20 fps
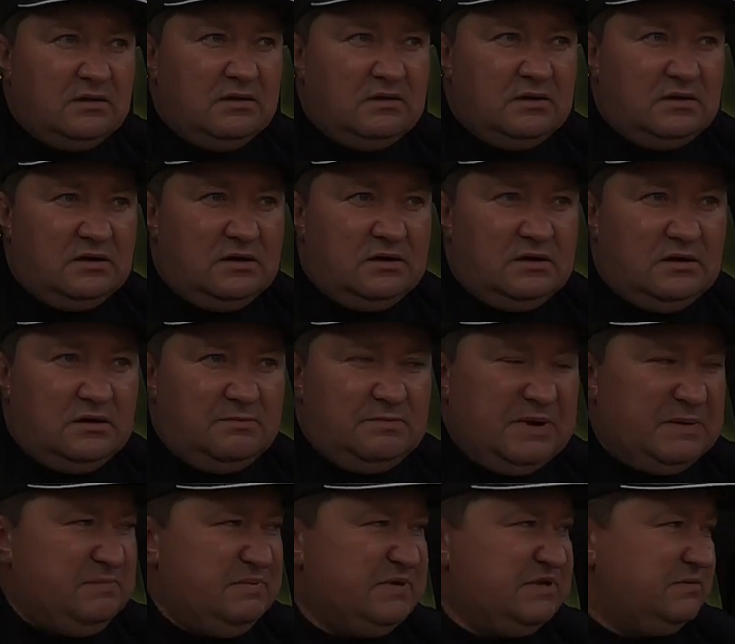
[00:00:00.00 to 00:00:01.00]
Э,
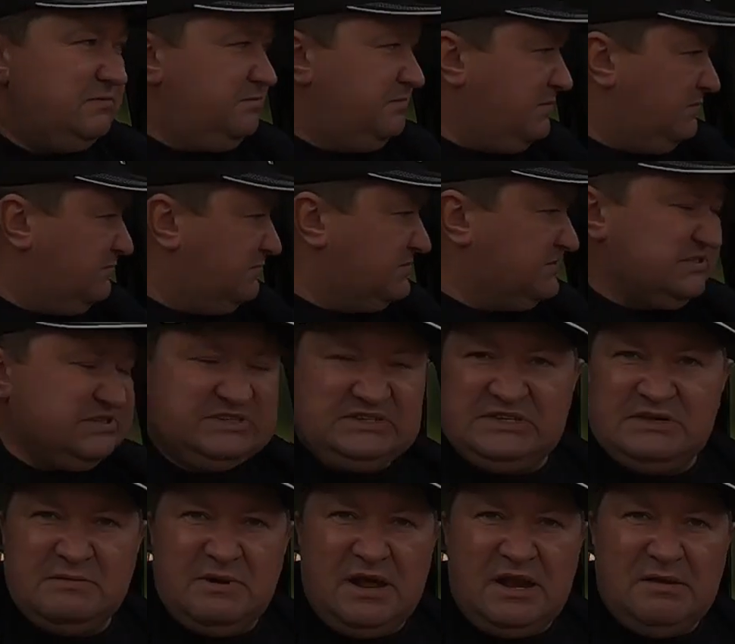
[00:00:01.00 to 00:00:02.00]
пропи
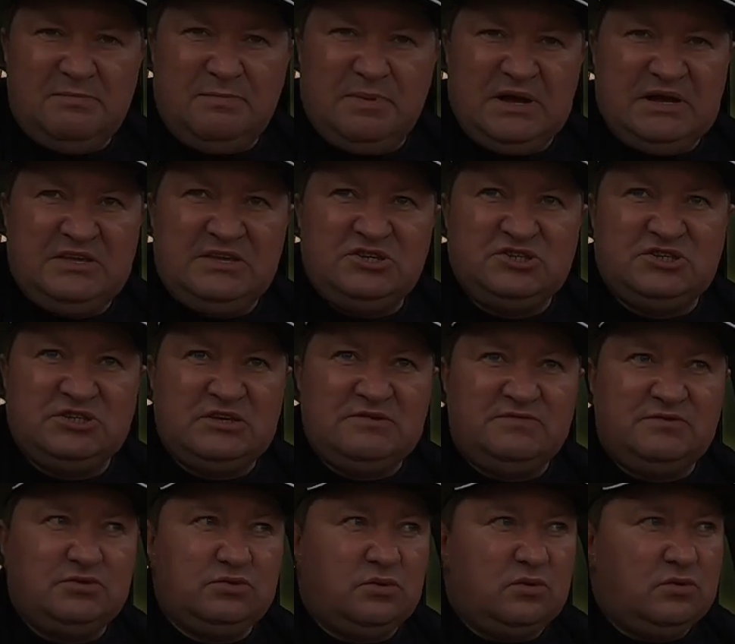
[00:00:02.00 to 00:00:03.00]
снимали практически
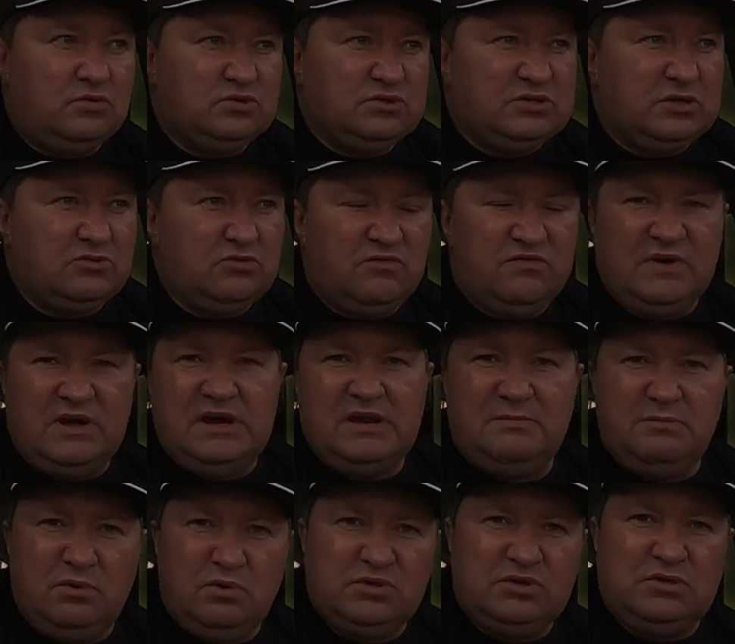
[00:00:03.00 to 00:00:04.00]
все. Установка
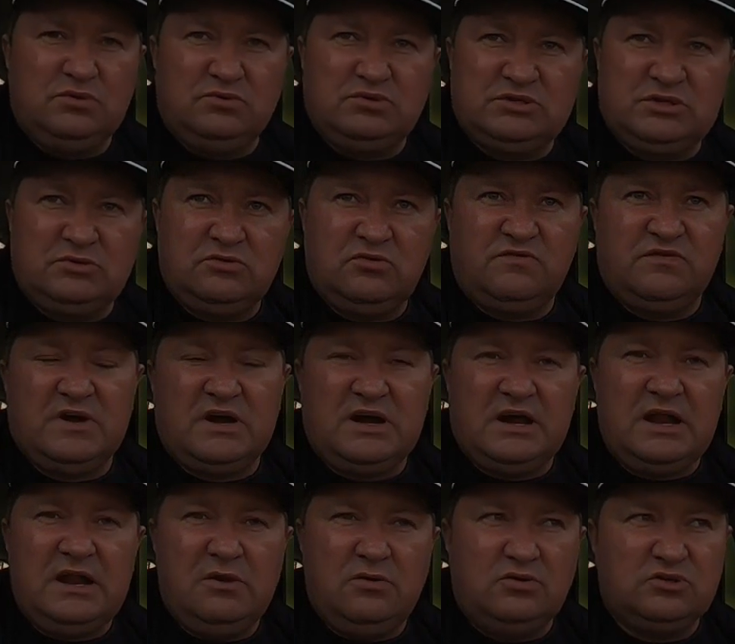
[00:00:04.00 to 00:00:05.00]
лебедки, установка
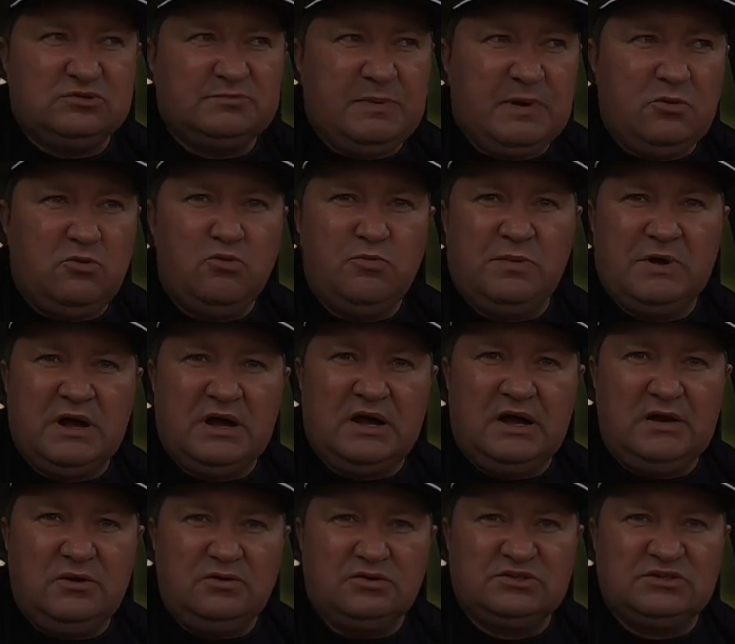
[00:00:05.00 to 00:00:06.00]
колес, покупка
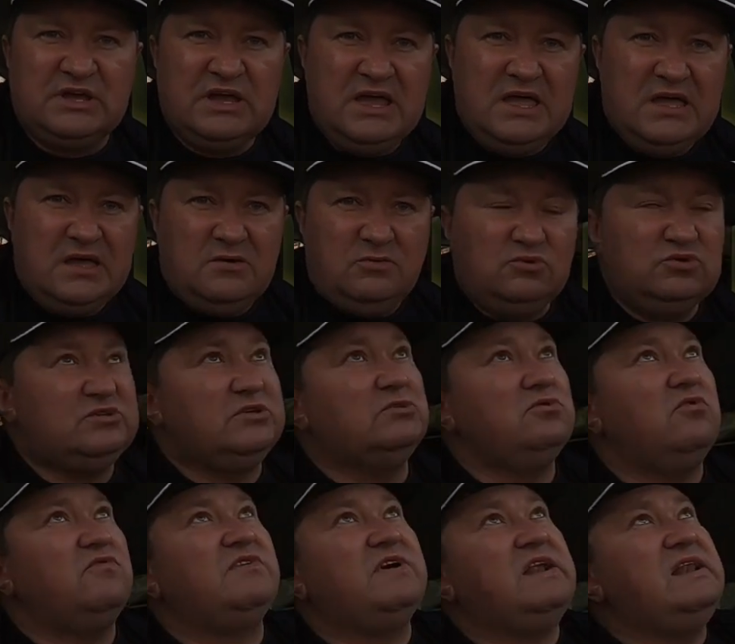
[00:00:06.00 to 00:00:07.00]
колес,
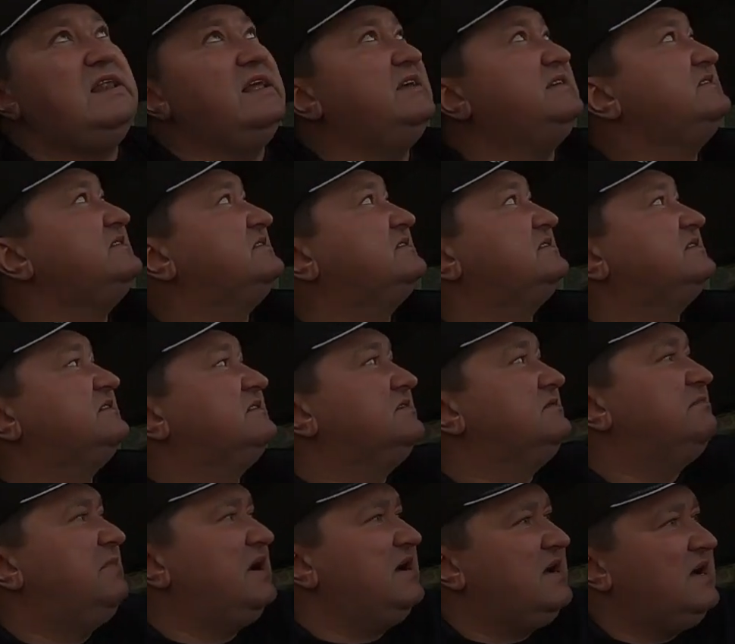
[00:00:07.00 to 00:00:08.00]
установка лестницы,
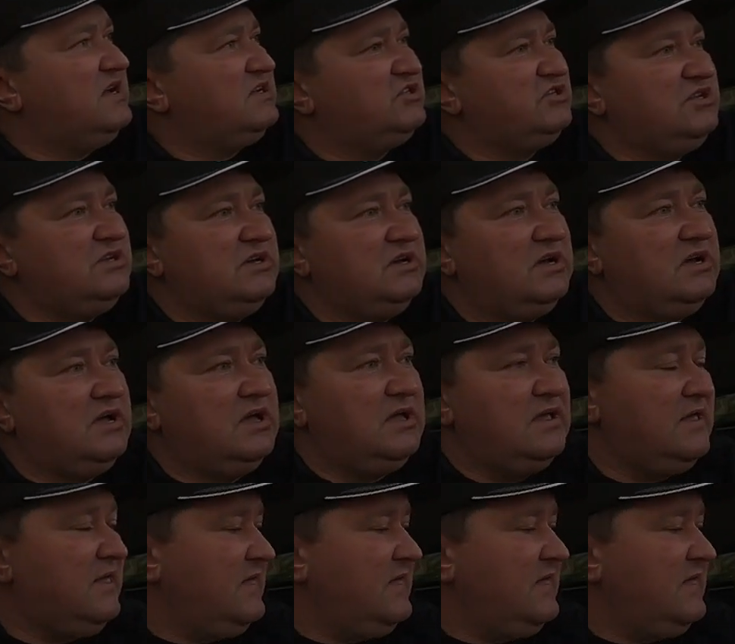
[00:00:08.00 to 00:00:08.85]
багажника.